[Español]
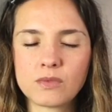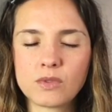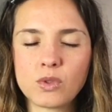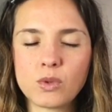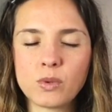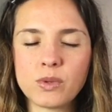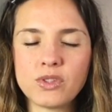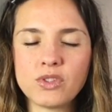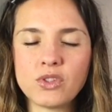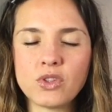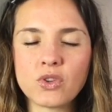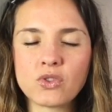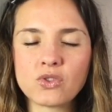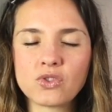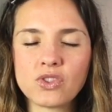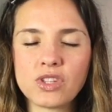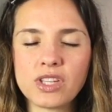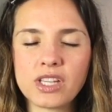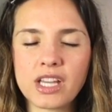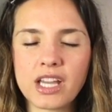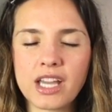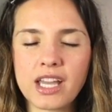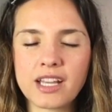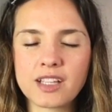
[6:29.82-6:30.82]
tu visión
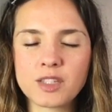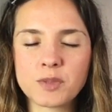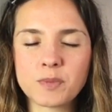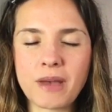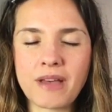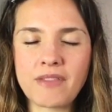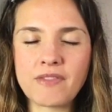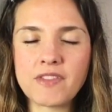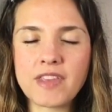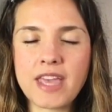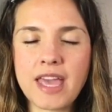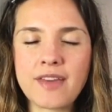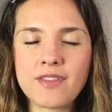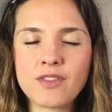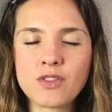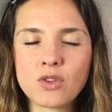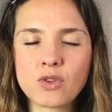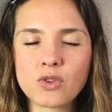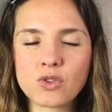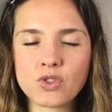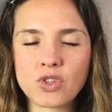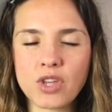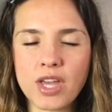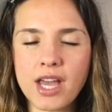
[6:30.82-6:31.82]
sigue
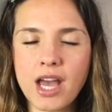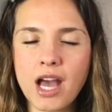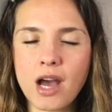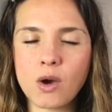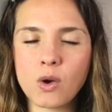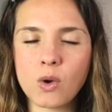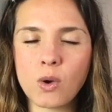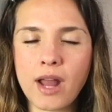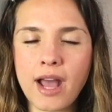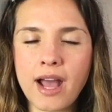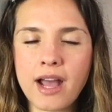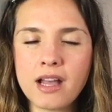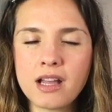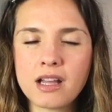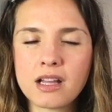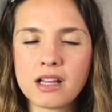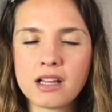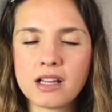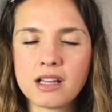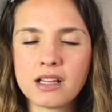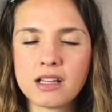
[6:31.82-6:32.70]
expandiéndose ahora